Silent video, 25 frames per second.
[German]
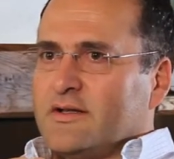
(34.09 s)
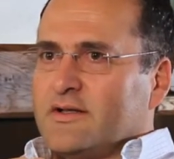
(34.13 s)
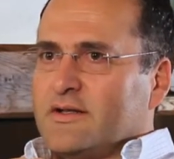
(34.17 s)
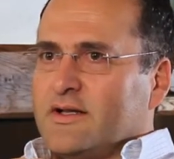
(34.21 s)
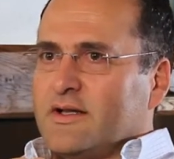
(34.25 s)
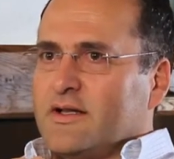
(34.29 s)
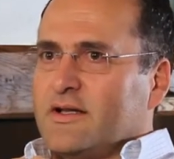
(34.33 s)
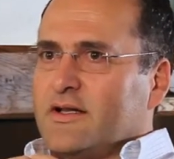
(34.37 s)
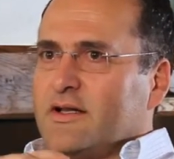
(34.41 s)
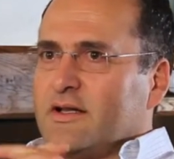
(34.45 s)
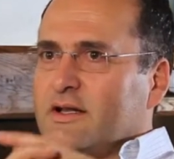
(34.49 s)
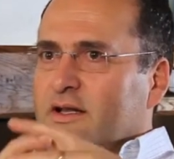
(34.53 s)

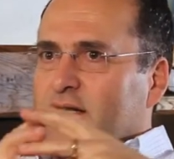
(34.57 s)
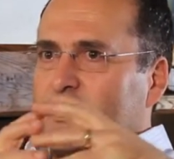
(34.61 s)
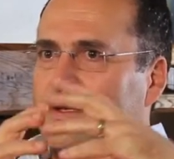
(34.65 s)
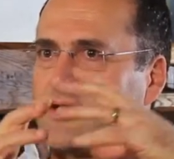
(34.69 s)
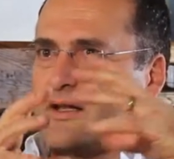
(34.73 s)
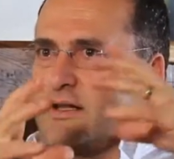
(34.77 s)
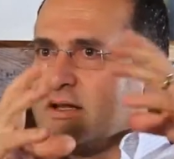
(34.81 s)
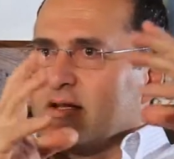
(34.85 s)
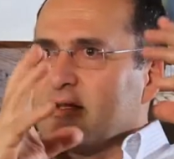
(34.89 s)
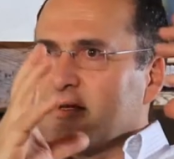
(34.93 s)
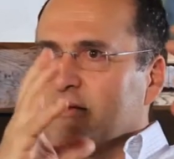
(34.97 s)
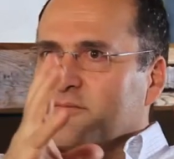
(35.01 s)
die in
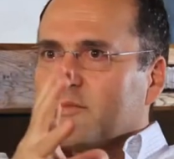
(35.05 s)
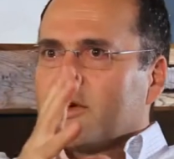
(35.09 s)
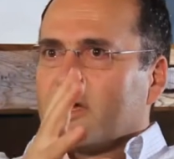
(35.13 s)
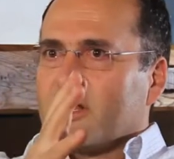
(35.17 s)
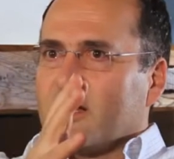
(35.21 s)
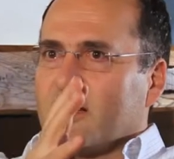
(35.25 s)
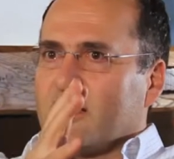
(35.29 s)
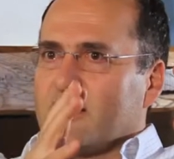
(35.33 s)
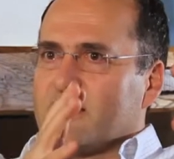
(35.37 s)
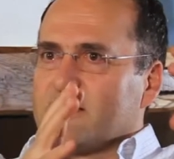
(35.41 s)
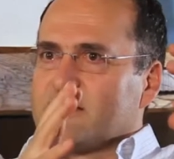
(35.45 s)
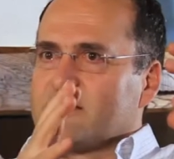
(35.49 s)
ihrem
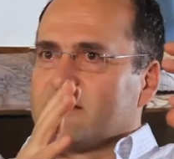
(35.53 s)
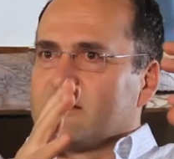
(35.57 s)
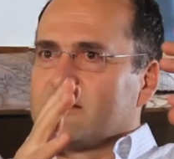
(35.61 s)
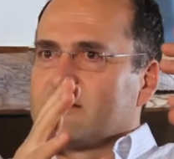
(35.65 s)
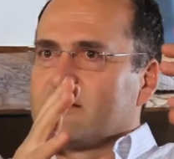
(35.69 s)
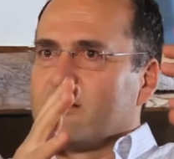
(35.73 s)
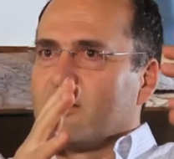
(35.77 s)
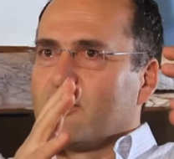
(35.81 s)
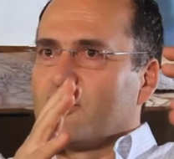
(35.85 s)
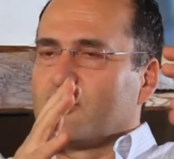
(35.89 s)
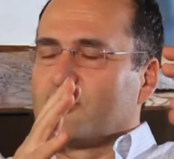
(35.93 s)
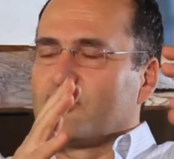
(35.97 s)
Kreise
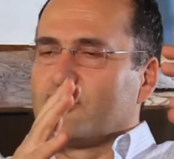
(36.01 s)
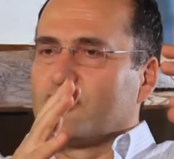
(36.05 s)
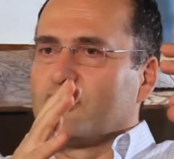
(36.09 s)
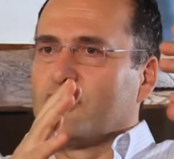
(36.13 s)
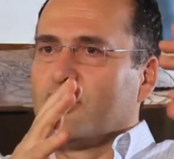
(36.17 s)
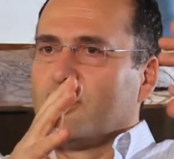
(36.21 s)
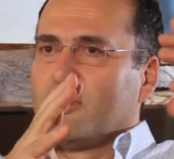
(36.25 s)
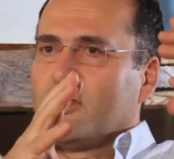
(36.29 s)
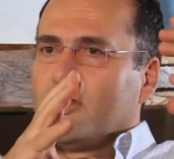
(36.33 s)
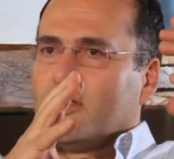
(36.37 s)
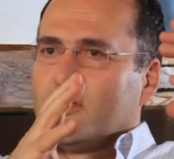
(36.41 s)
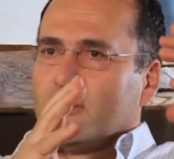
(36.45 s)
sagen,
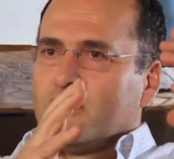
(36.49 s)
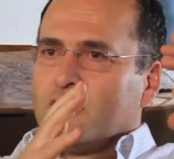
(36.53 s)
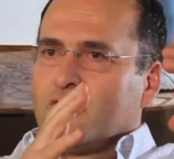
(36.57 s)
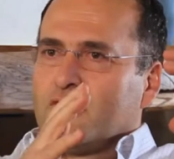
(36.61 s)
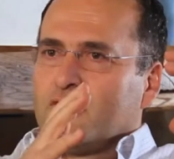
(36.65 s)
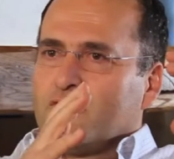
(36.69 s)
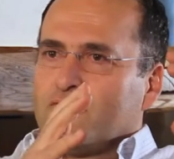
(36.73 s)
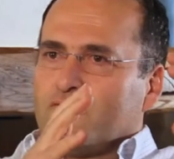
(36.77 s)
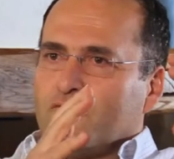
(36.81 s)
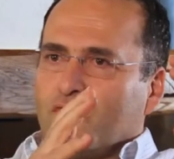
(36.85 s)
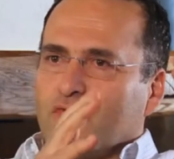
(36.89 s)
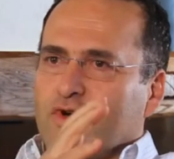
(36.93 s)

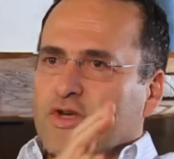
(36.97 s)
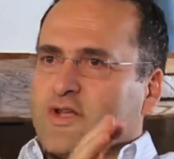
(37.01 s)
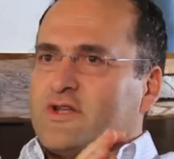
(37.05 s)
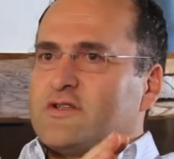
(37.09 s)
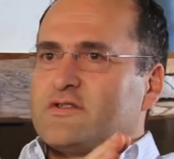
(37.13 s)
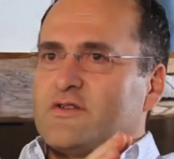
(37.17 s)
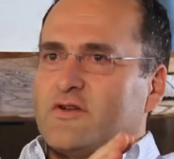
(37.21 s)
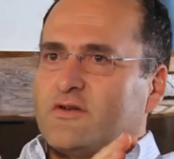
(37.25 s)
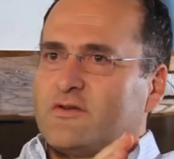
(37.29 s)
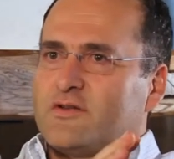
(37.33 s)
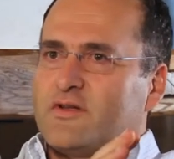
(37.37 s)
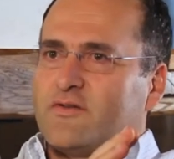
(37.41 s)
wohin
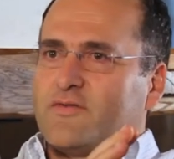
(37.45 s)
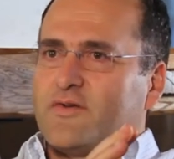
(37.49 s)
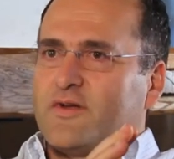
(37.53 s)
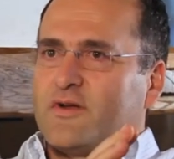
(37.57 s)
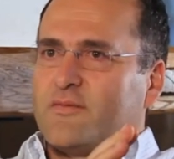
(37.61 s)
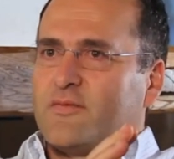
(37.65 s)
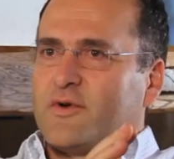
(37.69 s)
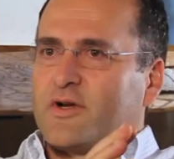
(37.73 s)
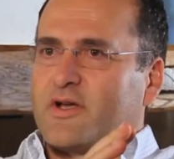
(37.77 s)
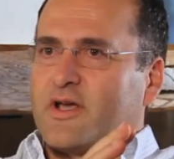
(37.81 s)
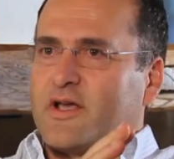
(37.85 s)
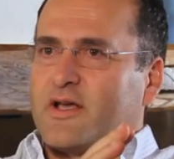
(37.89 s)
soll die
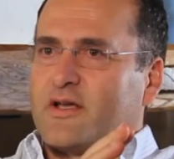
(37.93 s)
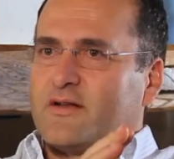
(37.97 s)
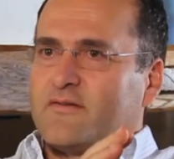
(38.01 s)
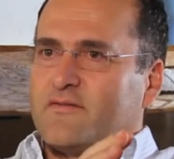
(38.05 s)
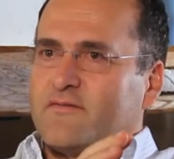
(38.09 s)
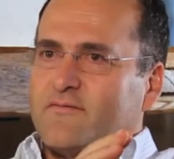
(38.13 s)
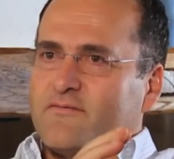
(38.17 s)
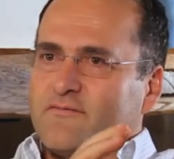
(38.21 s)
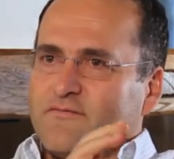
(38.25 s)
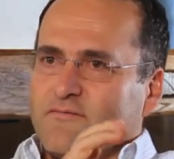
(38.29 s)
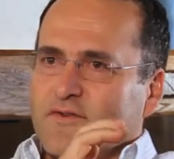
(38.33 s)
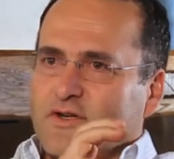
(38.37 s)
Firma
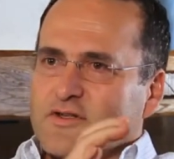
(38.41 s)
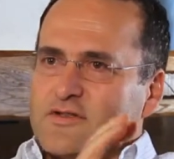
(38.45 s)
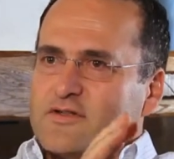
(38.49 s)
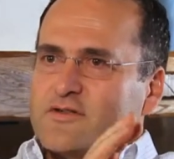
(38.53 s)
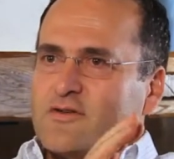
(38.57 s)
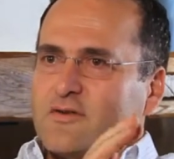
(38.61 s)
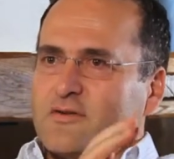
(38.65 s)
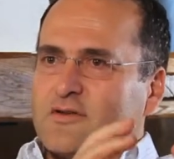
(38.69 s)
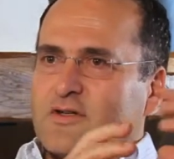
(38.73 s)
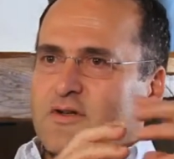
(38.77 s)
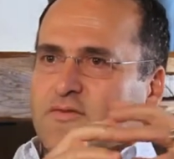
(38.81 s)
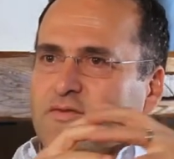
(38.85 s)
gehen, was
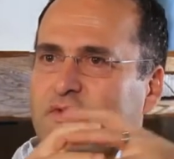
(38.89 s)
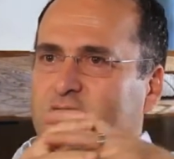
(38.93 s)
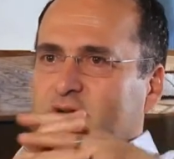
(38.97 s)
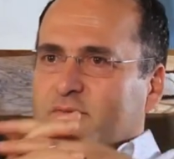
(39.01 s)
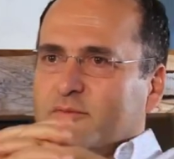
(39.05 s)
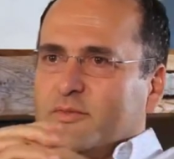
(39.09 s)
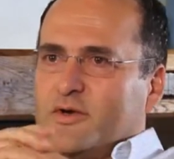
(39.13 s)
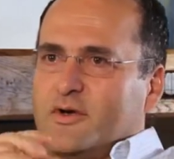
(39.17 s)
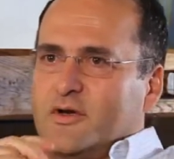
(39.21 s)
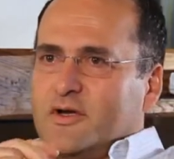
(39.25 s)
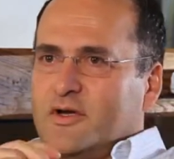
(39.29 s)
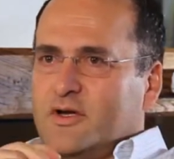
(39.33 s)
soll die
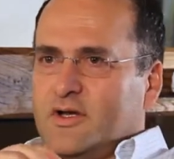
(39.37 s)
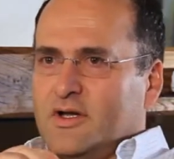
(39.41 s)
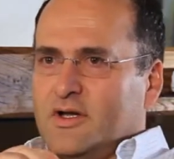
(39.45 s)
Firma